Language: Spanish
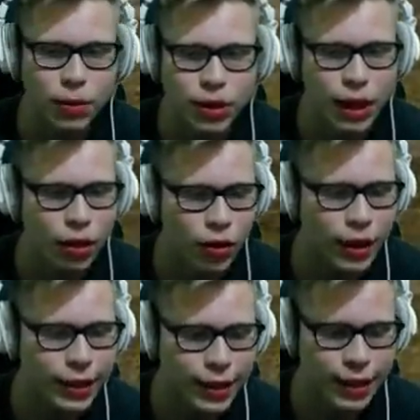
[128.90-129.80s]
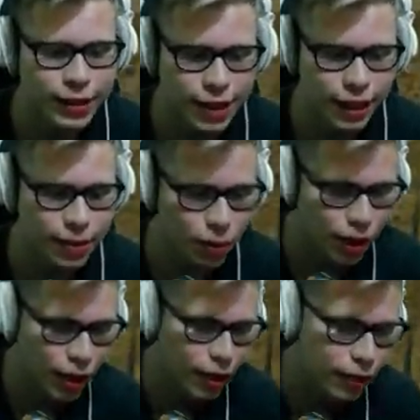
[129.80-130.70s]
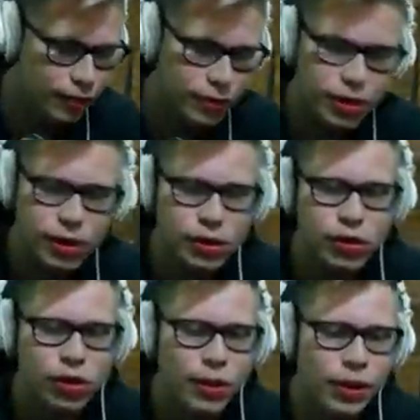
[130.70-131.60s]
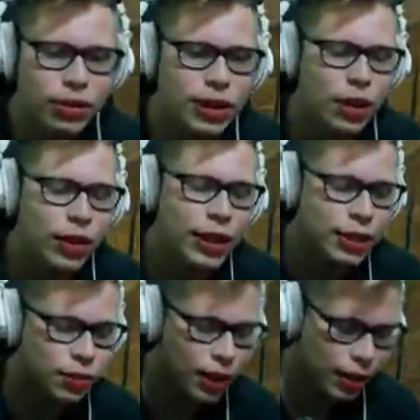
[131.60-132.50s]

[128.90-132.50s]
algo interesante por allá. De momento, 0 kills, güey.